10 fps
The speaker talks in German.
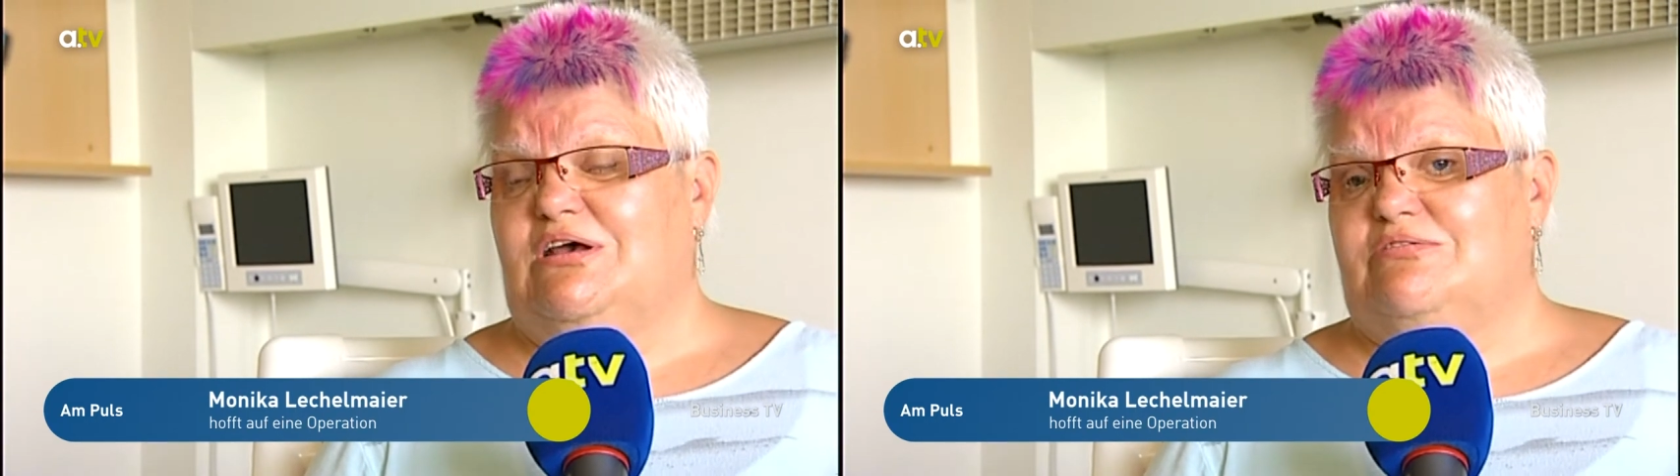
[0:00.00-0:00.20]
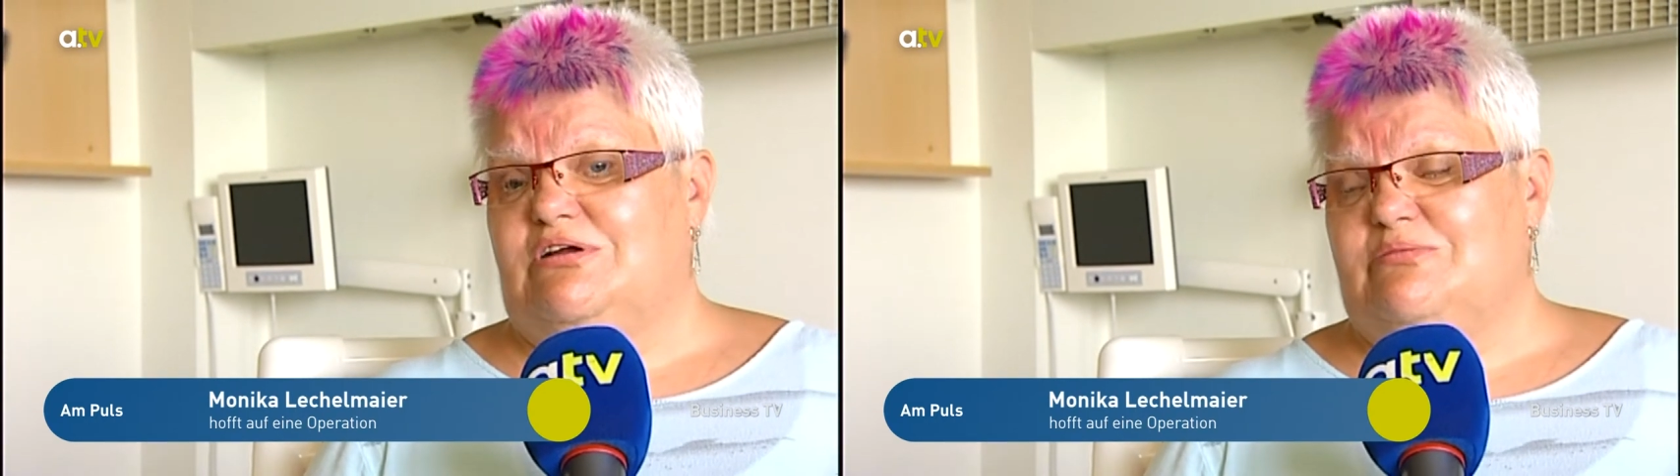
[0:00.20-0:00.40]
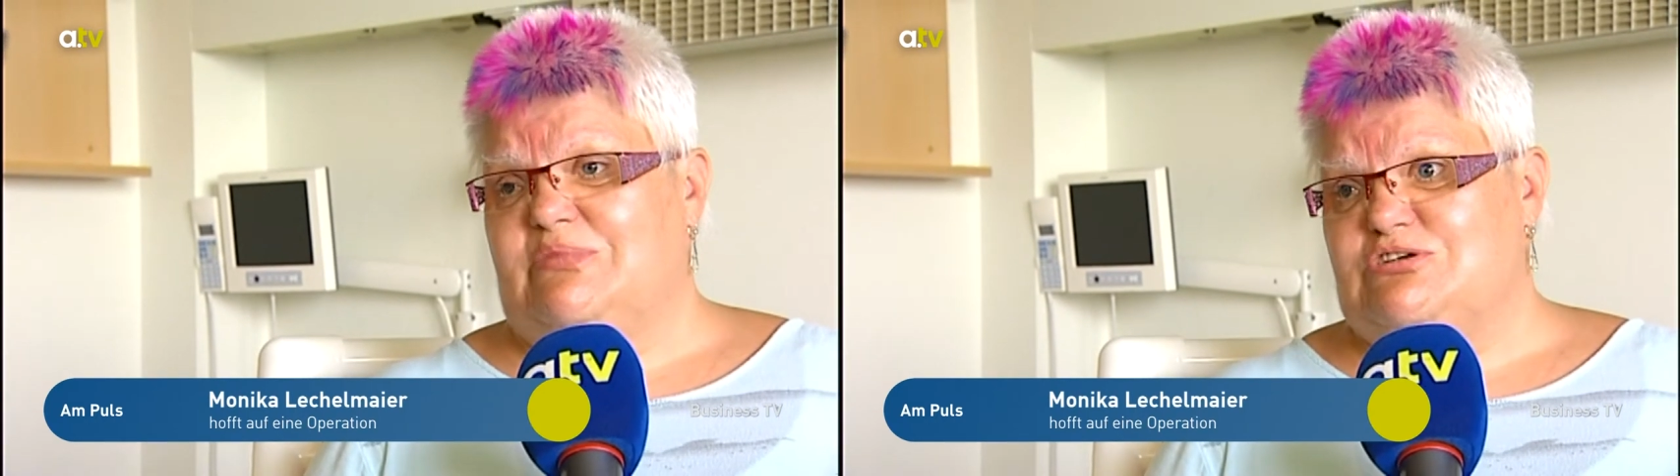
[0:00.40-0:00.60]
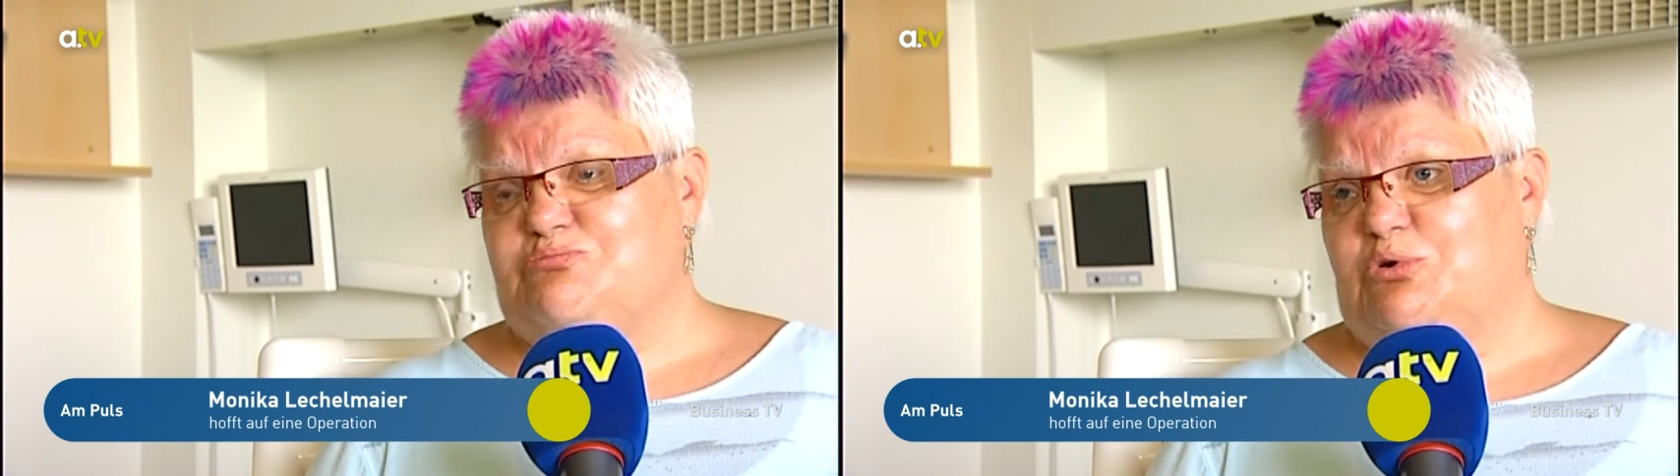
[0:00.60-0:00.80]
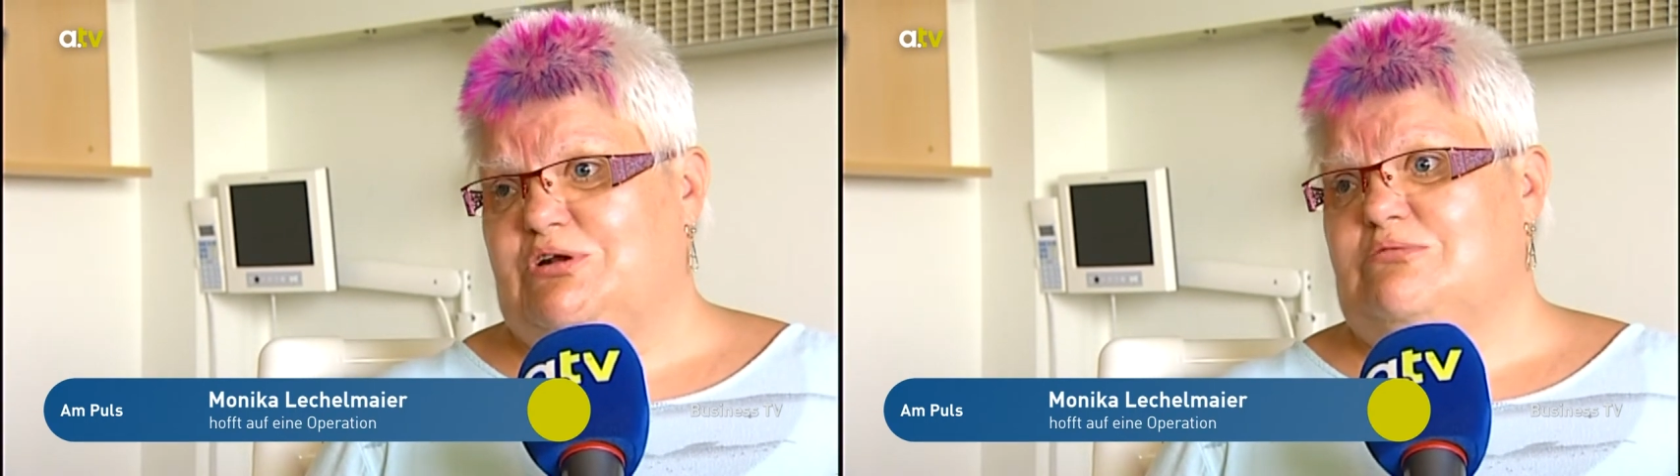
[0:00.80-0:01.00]
weil ich meinen
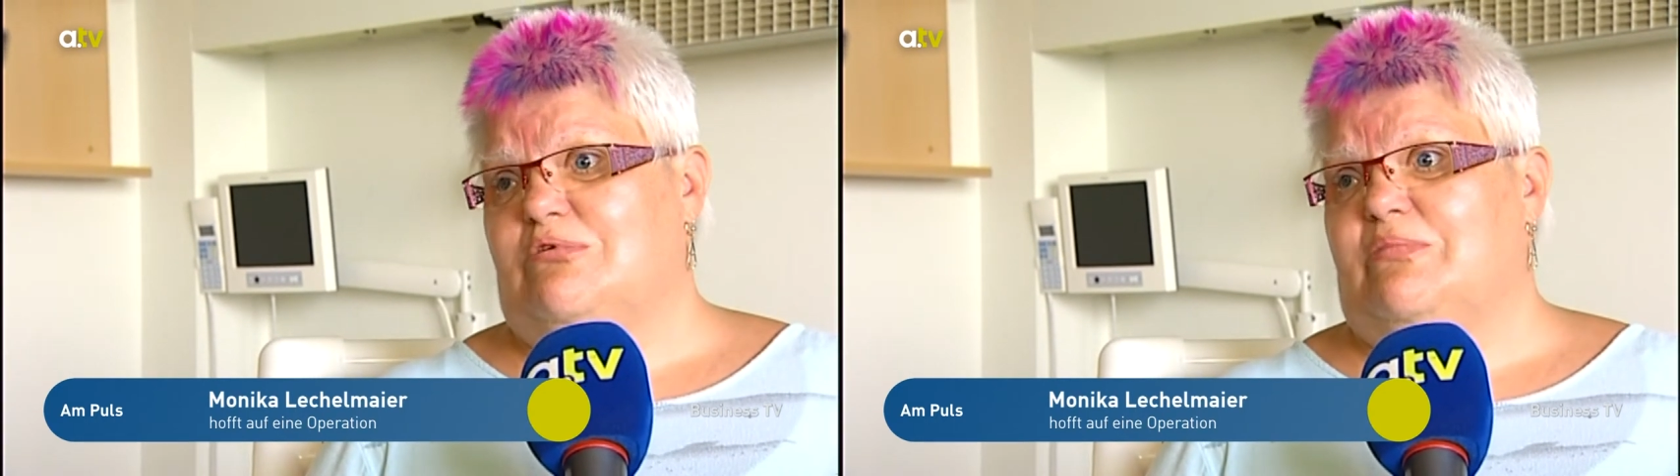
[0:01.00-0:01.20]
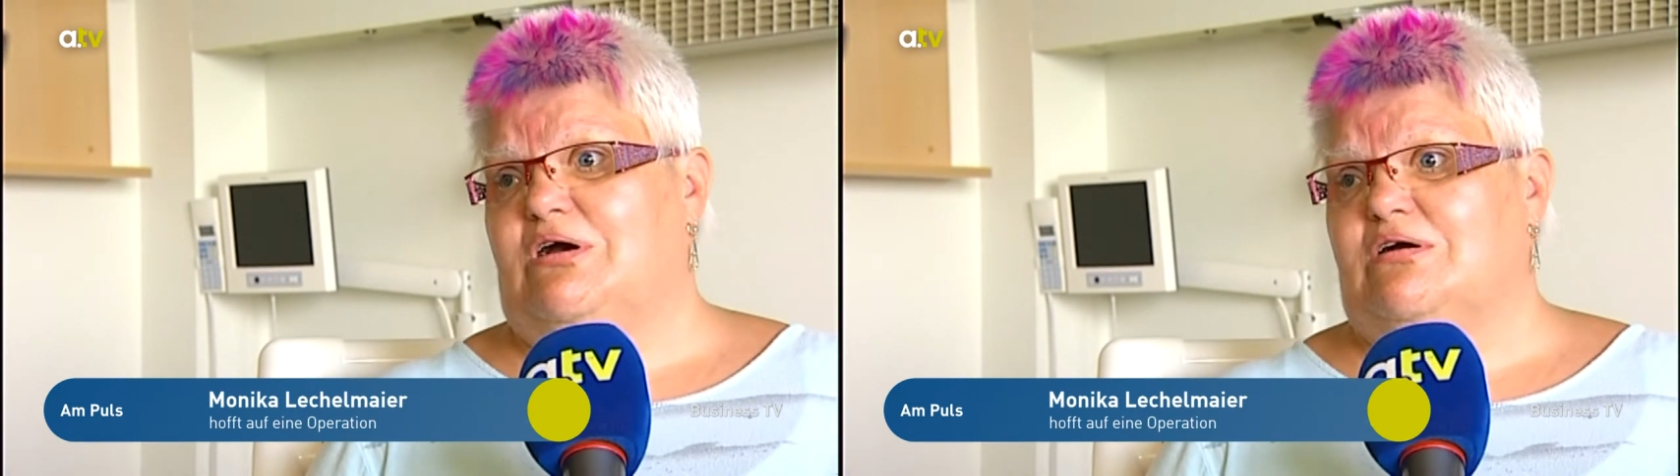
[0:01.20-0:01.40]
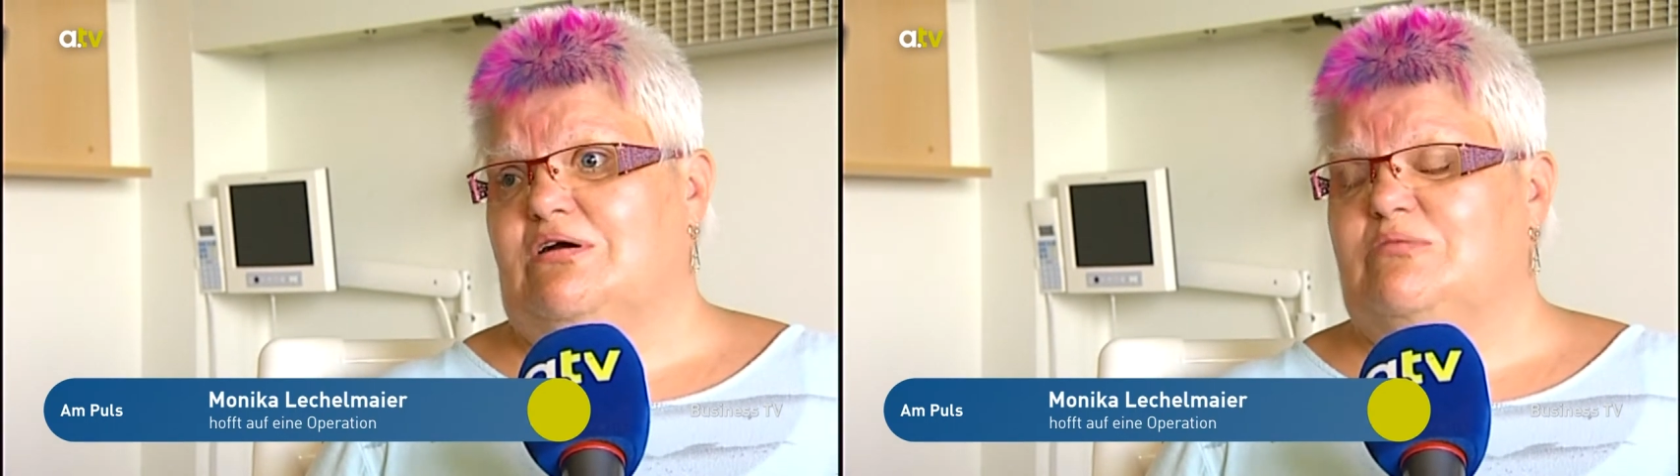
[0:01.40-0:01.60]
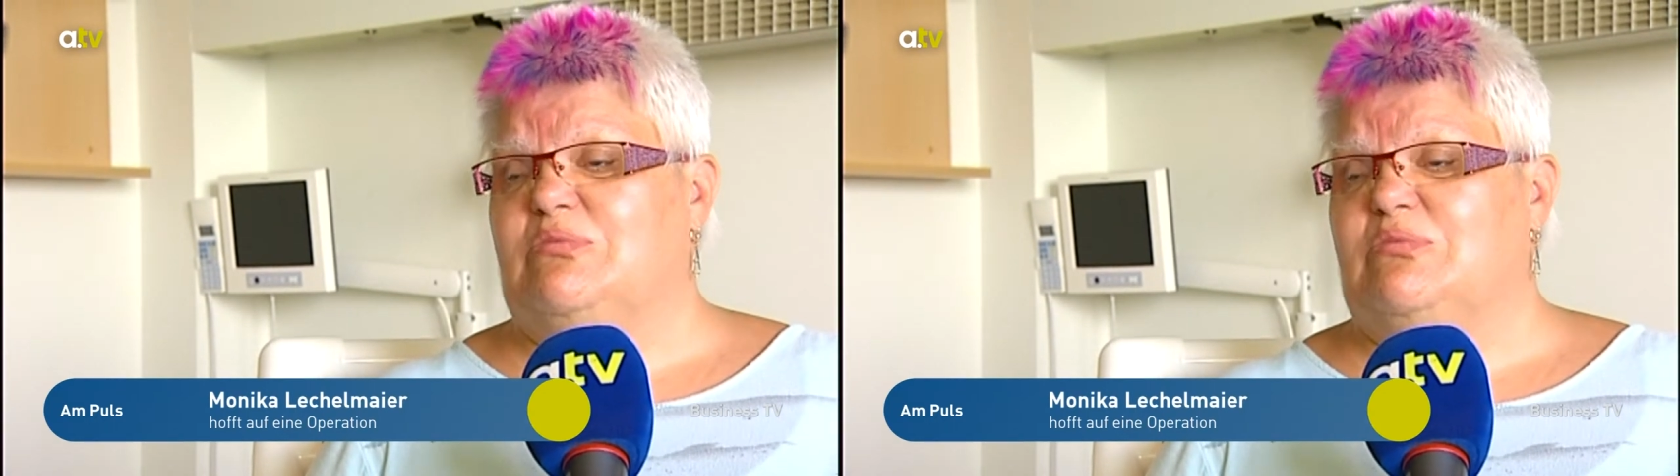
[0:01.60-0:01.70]
Sport nicht mehr machen kann,